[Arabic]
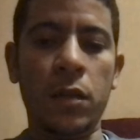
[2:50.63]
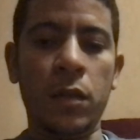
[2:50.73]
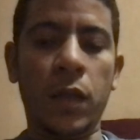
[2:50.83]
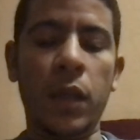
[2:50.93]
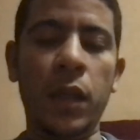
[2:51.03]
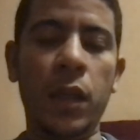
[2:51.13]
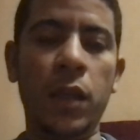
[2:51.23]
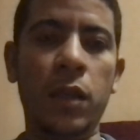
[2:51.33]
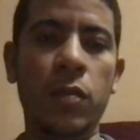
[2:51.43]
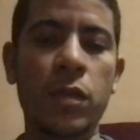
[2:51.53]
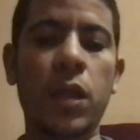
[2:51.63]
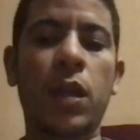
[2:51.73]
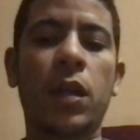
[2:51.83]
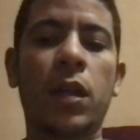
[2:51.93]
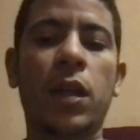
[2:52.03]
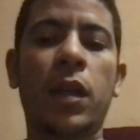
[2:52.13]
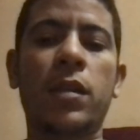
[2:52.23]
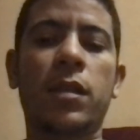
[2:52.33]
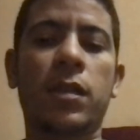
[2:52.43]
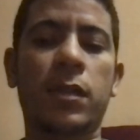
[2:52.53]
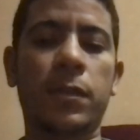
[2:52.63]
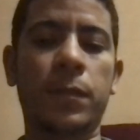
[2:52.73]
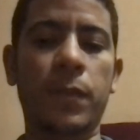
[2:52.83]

يعني توزيع الحصص